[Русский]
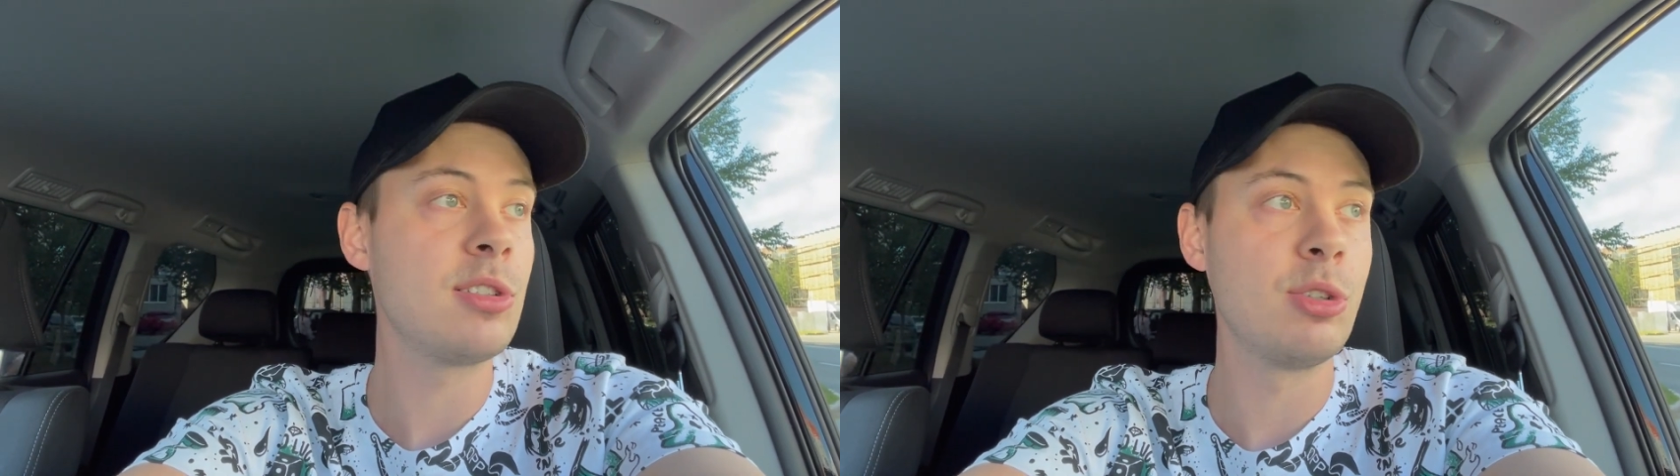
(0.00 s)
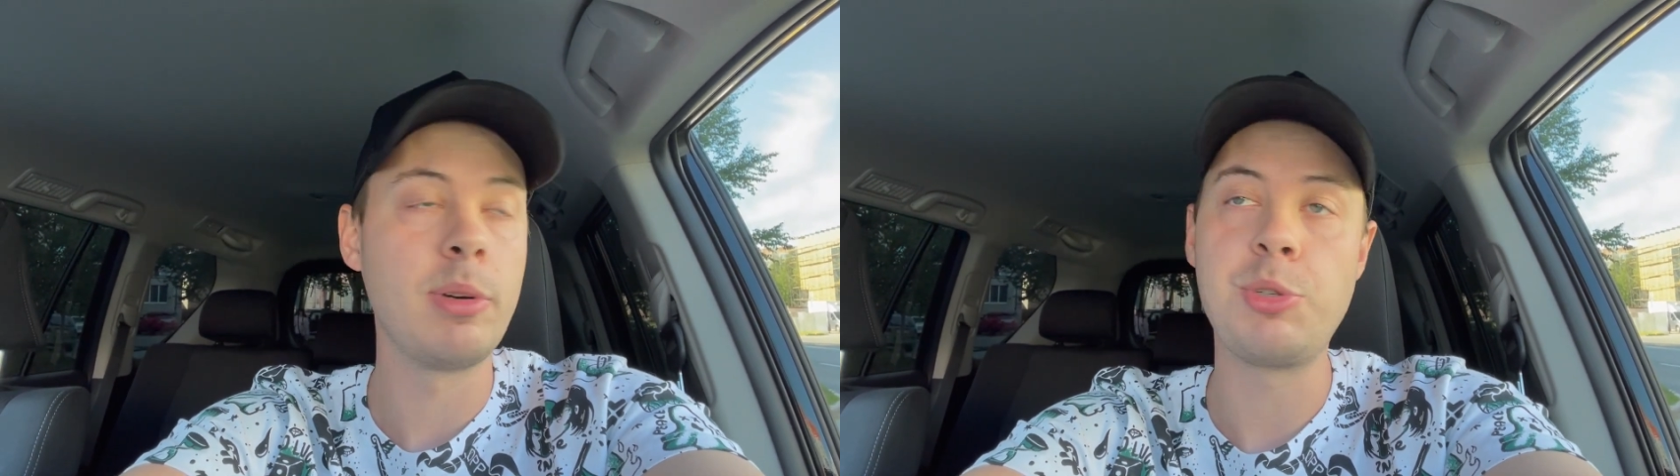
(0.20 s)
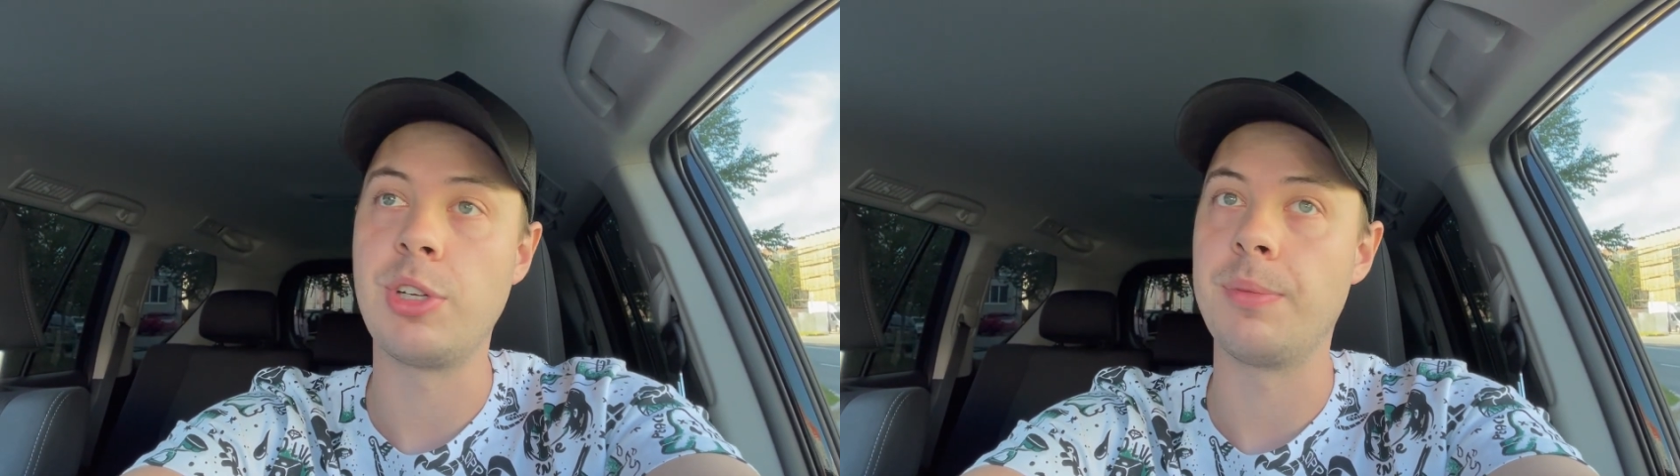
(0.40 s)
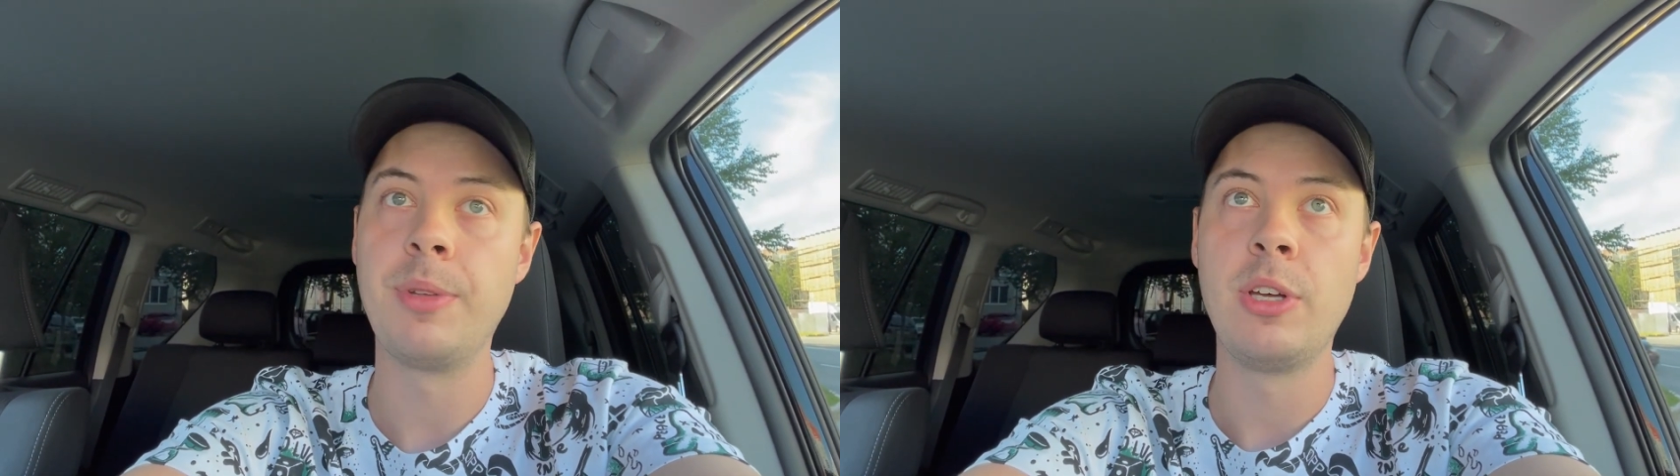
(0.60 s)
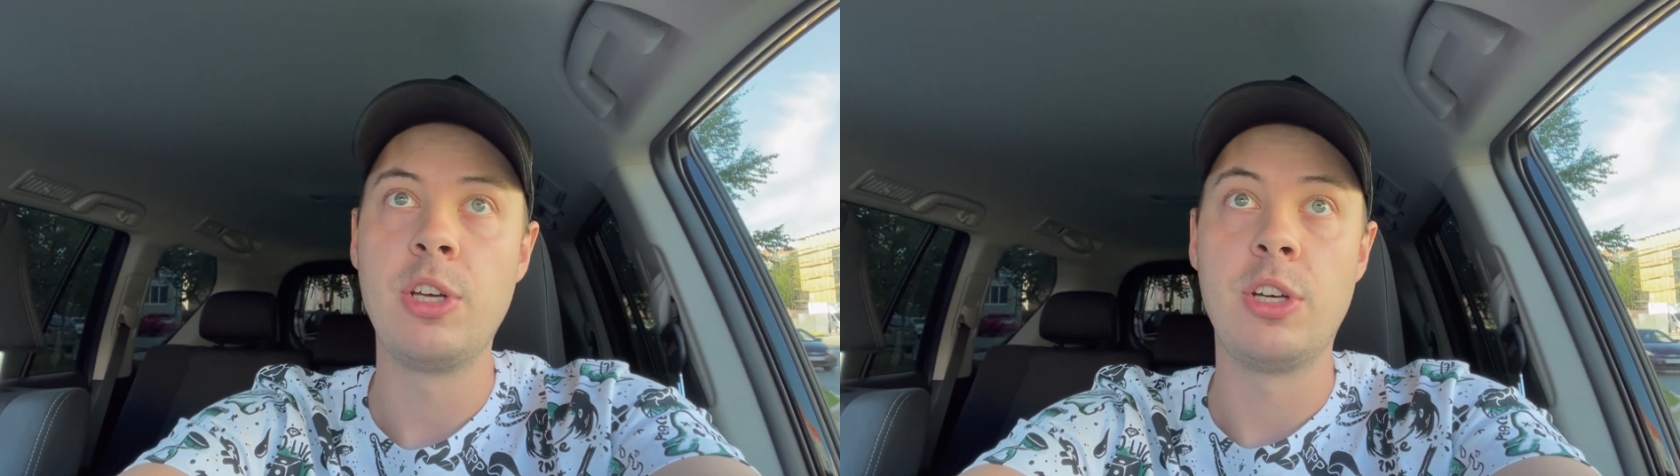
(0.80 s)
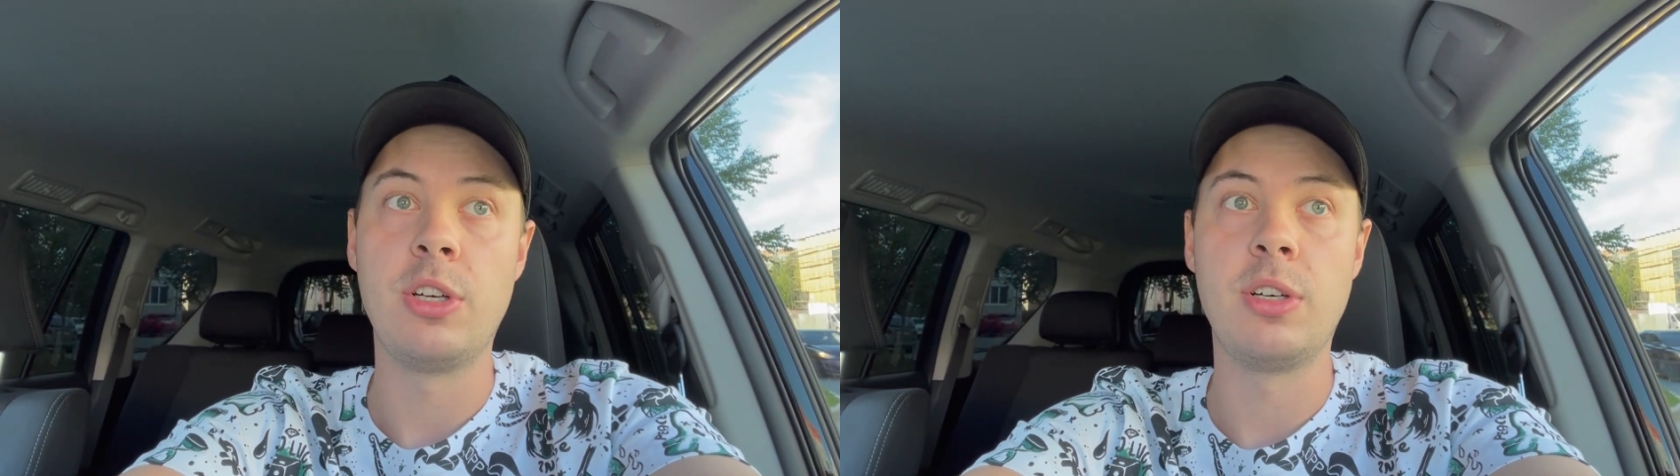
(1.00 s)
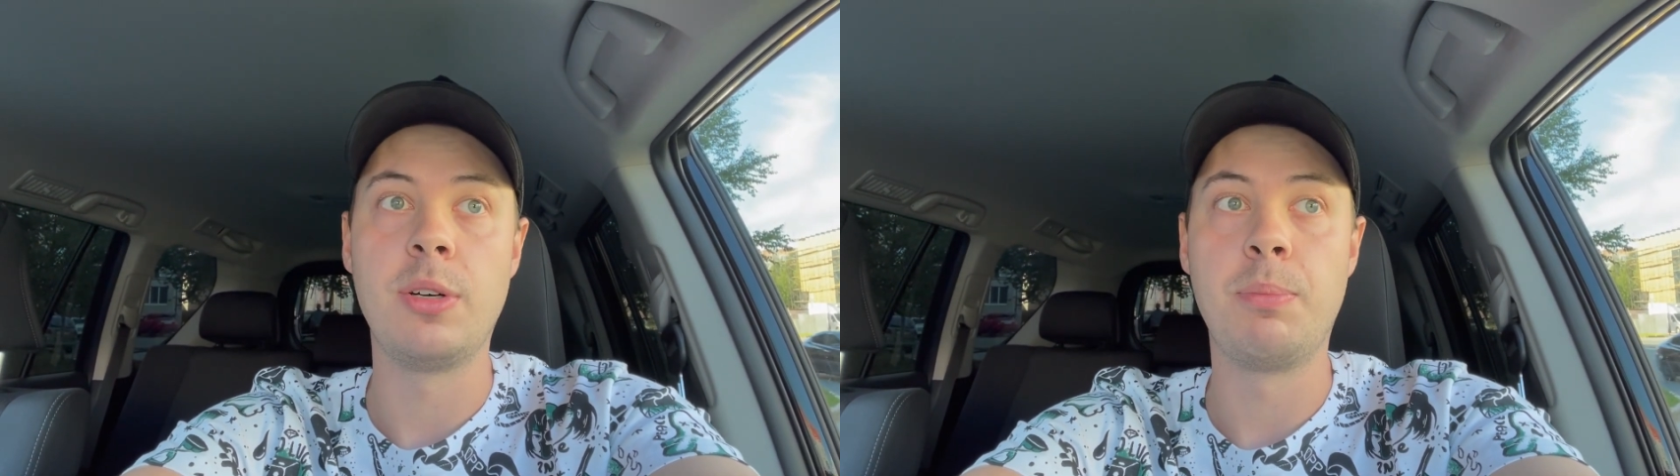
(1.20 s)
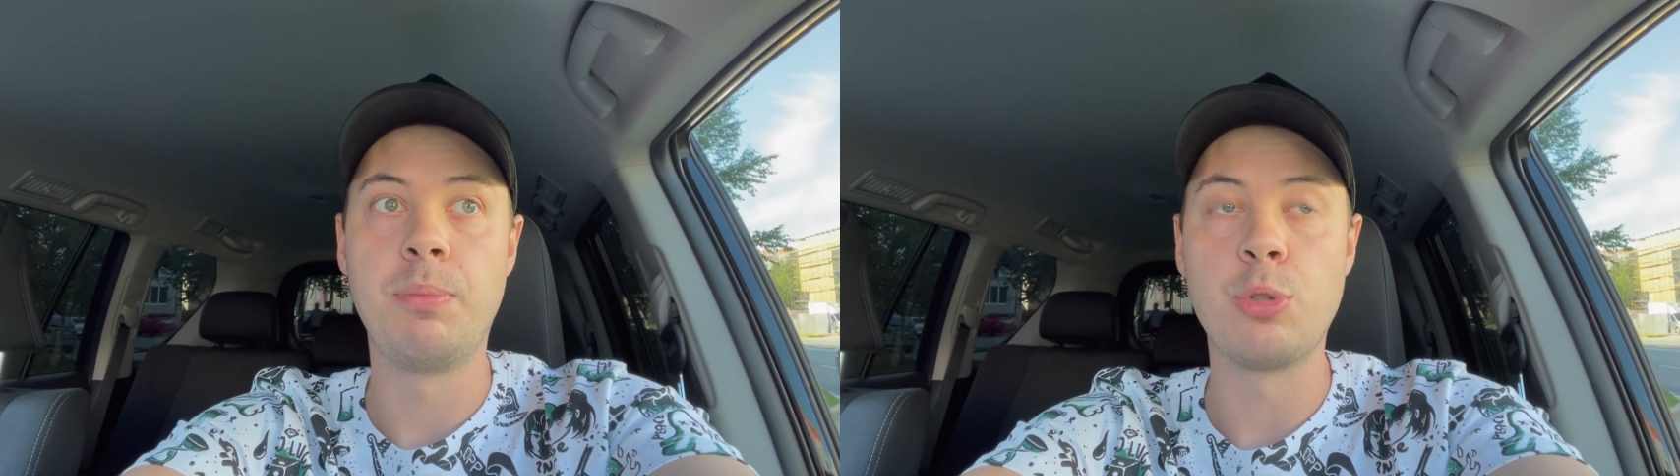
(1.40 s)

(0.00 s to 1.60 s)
то вообще Э,